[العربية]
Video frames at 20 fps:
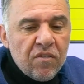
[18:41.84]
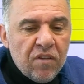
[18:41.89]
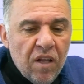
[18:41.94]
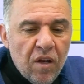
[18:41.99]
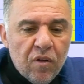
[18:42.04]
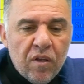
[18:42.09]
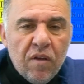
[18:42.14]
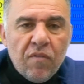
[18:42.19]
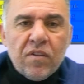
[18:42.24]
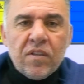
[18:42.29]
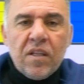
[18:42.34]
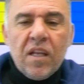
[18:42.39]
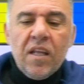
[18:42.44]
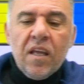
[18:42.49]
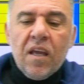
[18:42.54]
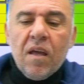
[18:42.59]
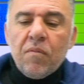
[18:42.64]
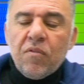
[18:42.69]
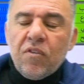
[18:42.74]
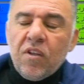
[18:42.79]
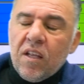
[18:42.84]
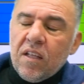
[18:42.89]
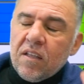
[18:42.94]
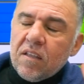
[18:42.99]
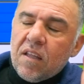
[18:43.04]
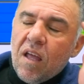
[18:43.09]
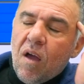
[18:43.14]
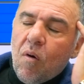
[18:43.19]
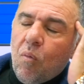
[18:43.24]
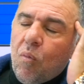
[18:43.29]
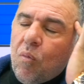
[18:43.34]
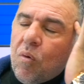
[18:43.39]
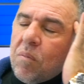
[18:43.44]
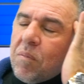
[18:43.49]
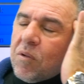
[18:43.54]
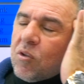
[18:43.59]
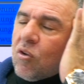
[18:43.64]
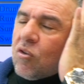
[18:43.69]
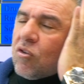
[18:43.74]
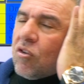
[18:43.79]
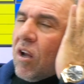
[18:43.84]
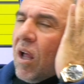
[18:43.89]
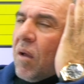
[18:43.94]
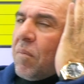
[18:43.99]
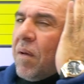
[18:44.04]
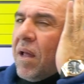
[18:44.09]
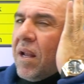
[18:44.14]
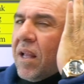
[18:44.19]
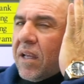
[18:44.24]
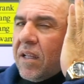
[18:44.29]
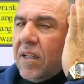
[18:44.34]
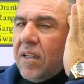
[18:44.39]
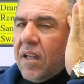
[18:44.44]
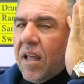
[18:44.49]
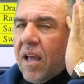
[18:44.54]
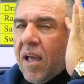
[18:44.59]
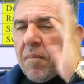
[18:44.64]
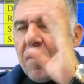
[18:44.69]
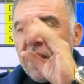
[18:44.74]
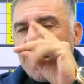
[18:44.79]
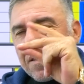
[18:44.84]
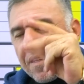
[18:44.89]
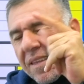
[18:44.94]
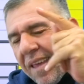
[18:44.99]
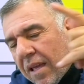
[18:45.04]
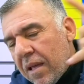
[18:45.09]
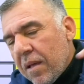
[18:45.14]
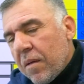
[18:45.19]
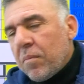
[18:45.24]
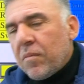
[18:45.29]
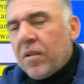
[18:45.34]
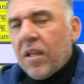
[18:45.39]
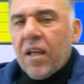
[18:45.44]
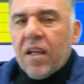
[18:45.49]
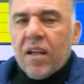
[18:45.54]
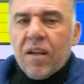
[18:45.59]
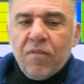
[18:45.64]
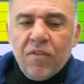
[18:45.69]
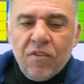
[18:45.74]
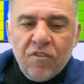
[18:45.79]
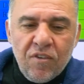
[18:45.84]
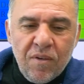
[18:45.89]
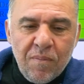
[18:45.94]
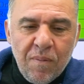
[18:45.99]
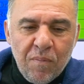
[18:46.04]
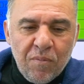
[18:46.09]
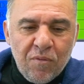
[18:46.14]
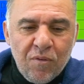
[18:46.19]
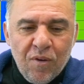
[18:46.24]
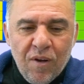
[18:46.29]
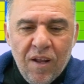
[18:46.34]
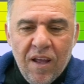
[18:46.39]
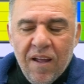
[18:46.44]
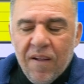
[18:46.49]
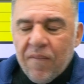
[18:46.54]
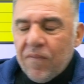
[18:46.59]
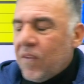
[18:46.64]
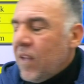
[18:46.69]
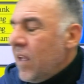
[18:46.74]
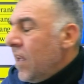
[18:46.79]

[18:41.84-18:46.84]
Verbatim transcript: تعرف طيب كيف الطريقه بصير انت اول ما تخطر على بالك النغمه تعرف تجيبها بسرعه